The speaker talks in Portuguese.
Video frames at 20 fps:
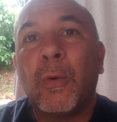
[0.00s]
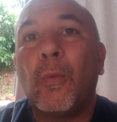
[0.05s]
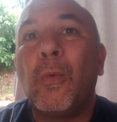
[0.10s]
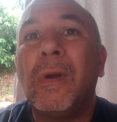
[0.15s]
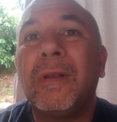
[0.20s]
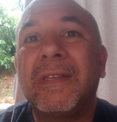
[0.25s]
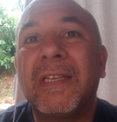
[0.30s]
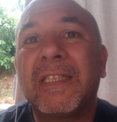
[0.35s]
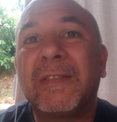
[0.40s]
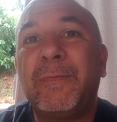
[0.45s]

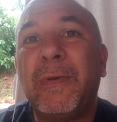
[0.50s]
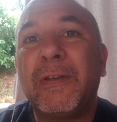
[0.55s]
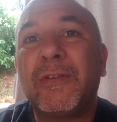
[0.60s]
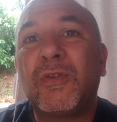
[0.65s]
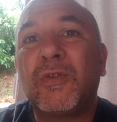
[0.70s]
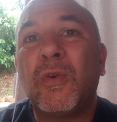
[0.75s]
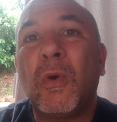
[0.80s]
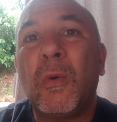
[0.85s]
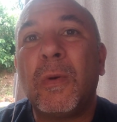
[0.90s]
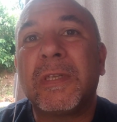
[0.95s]
Quantas
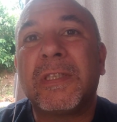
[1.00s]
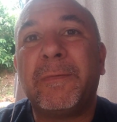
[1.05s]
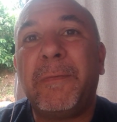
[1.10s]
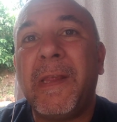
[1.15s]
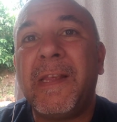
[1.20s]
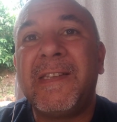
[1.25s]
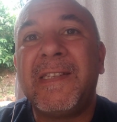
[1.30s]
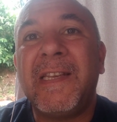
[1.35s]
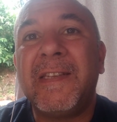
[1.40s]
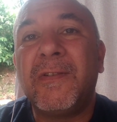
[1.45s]
pessoas
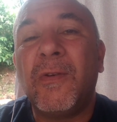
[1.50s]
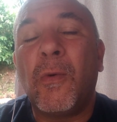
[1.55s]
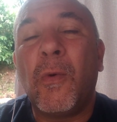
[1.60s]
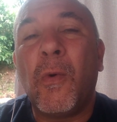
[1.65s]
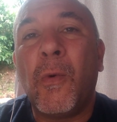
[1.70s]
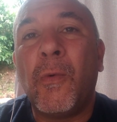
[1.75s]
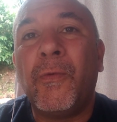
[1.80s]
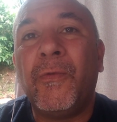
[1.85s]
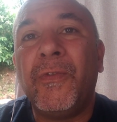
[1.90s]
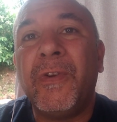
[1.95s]
precisam
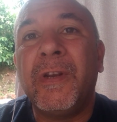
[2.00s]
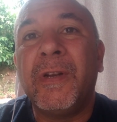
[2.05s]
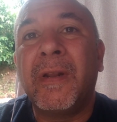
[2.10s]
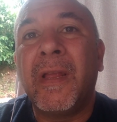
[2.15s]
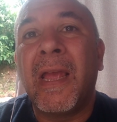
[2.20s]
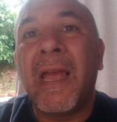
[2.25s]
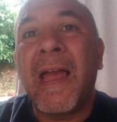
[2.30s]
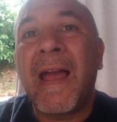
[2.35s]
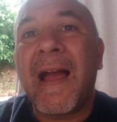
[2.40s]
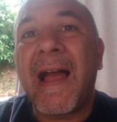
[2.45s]

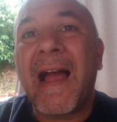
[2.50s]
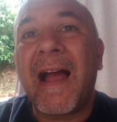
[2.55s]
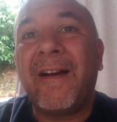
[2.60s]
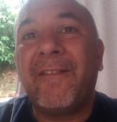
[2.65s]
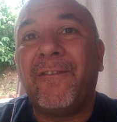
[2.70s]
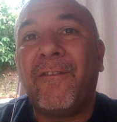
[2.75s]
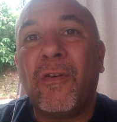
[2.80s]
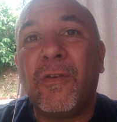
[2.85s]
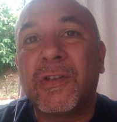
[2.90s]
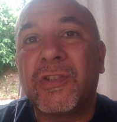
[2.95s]
ouvir
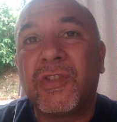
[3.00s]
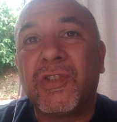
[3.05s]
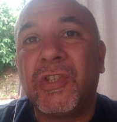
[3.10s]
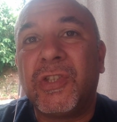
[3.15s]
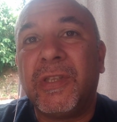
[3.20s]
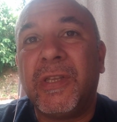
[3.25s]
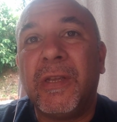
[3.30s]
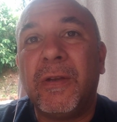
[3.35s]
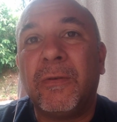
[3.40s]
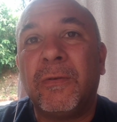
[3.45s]
a voz
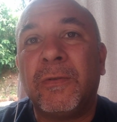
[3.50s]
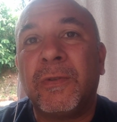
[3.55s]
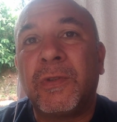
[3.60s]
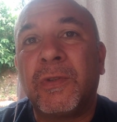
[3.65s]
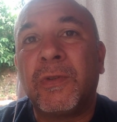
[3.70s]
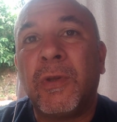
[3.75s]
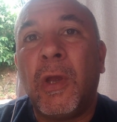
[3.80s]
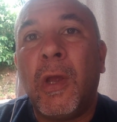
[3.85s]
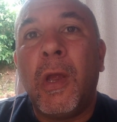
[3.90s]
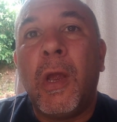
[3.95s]
de
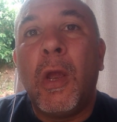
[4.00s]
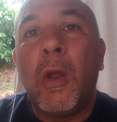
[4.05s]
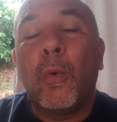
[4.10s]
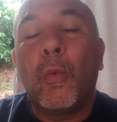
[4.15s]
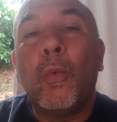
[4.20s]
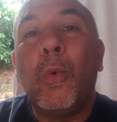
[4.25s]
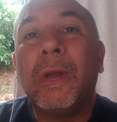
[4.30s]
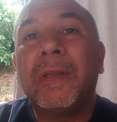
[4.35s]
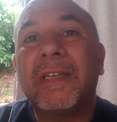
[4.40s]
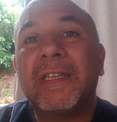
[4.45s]
Deus?
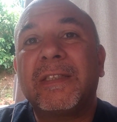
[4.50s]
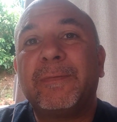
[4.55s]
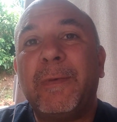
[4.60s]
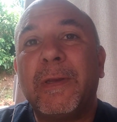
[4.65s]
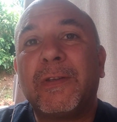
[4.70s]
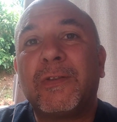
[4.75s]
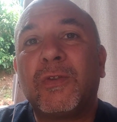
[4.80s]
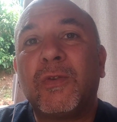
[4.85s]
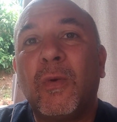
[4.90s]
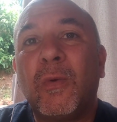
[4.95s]
Quantas
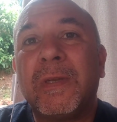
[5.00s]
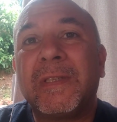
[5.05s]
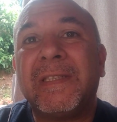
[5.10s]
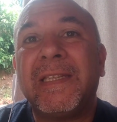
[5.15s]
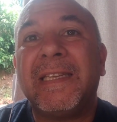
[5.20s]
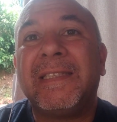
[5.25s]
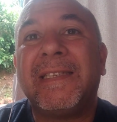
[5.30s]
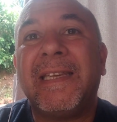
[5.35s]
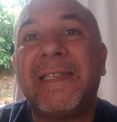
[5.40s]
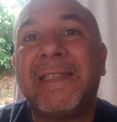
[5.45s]
pessoas
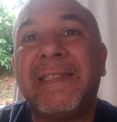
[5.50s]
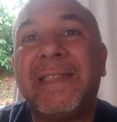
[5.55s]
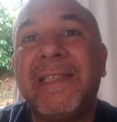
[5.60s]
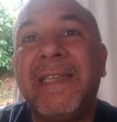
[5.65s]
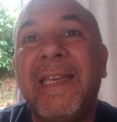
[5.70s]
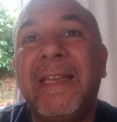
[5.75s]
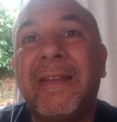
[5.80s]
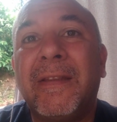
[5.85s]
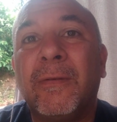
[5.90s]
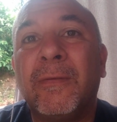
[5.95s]

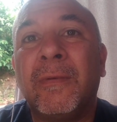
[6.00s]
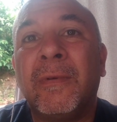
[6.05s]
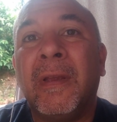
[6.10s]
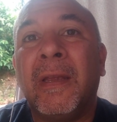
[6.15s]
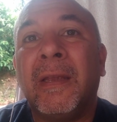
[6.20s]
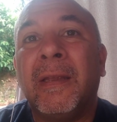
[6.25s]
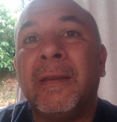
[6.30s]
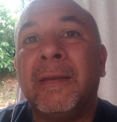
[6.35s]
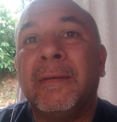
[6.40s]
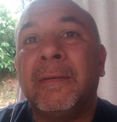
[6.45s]
necessitam
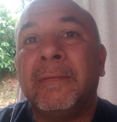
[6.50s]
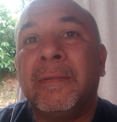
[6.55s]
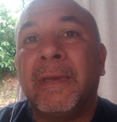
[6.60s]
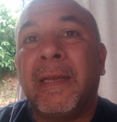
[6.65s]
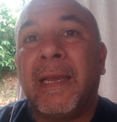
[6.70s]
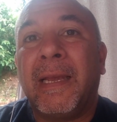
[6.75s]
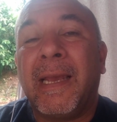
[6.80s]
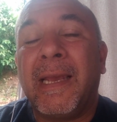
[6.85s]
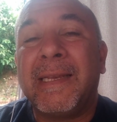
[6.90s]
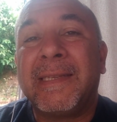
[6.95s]

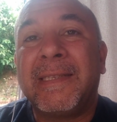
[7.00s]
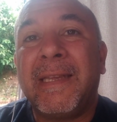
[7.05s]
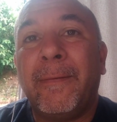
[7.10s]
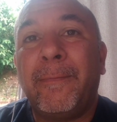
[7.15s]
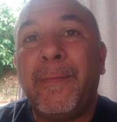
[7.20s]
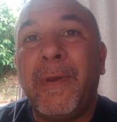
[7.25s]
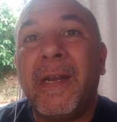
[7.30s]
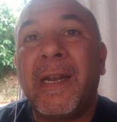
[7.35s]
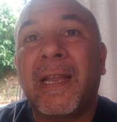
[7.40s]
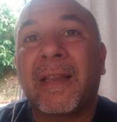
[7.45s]

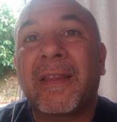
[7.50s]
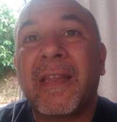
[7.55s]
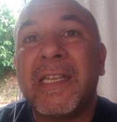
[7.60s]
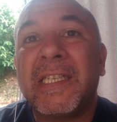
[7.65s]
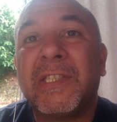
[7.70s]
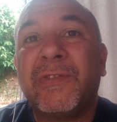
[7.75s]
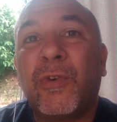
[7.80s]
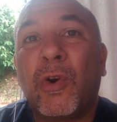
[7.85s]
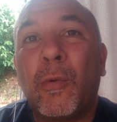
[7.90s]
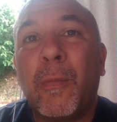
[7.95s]
receber a
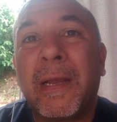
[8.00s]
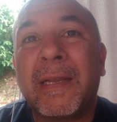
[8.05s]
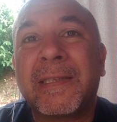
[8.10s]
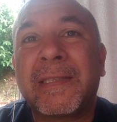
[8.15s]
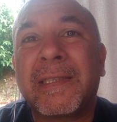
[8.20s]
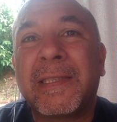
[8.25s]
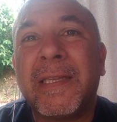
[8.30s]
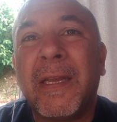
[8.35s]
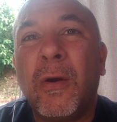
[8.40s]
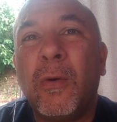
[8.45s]

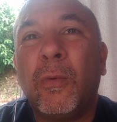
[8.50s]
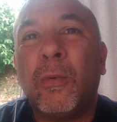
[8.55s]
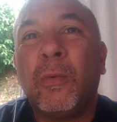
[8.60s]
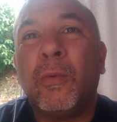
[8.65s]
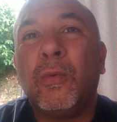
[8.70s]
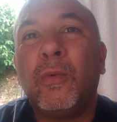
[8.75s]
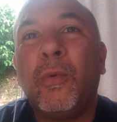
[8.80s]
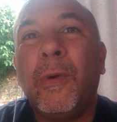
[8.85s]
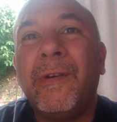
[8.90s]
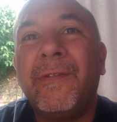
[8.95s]
transformação
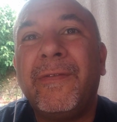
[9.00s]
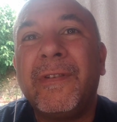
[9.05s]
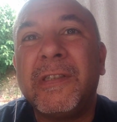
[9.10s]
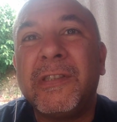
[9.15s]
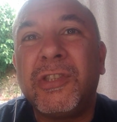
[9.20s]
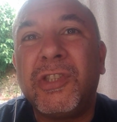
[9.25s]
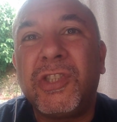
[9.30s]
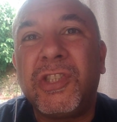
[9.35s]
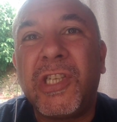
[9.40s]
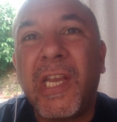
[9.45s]
do
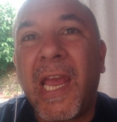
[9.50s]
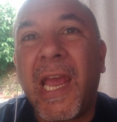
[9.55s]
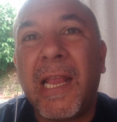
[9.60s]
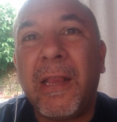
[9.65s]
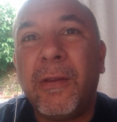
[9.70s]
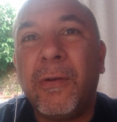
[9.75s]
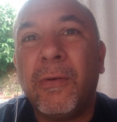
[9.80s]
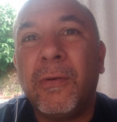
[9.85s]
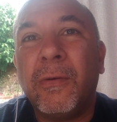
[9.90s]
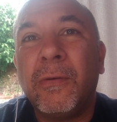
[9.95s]

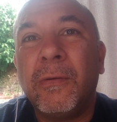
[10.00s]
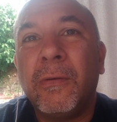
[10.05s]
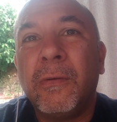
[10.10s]
Evangelho?